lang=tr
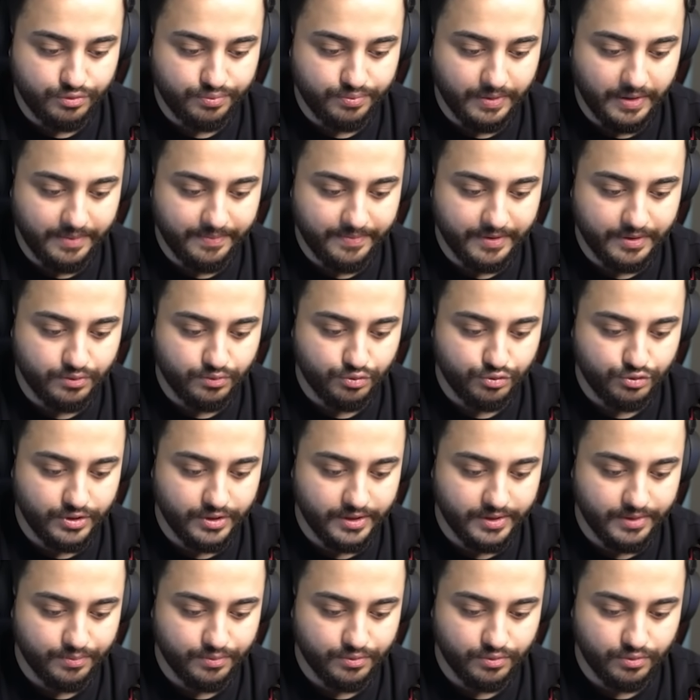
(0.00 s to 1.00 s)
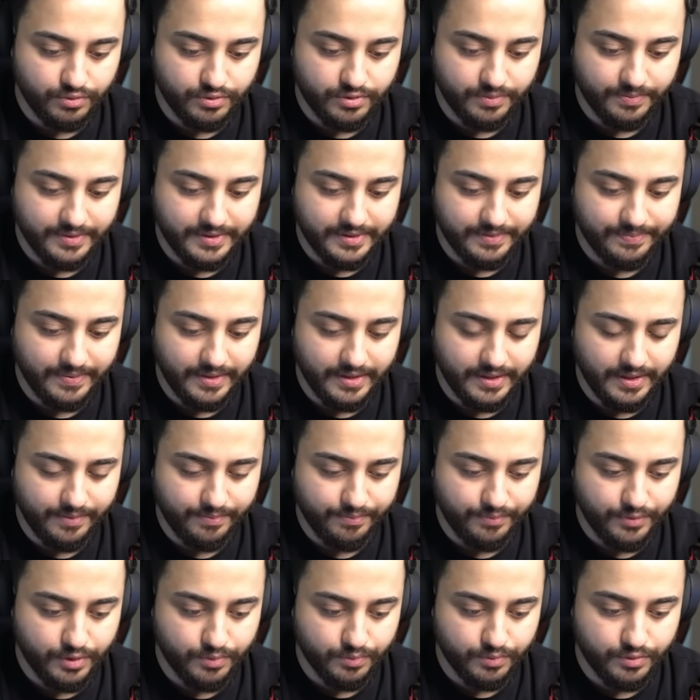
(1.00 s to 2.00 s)
üç parmak tuşu yeri burada otomatikman
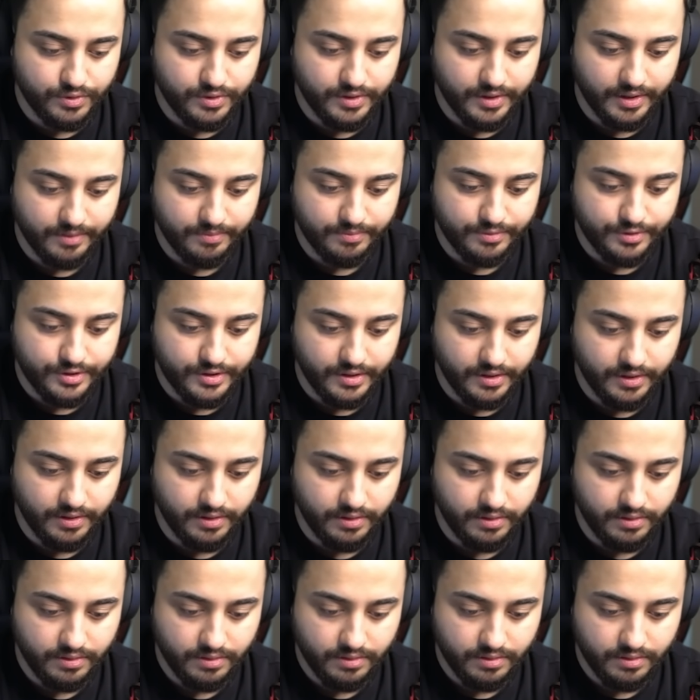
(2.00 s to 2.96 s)
yapmıyor muydu ya bir şeyi?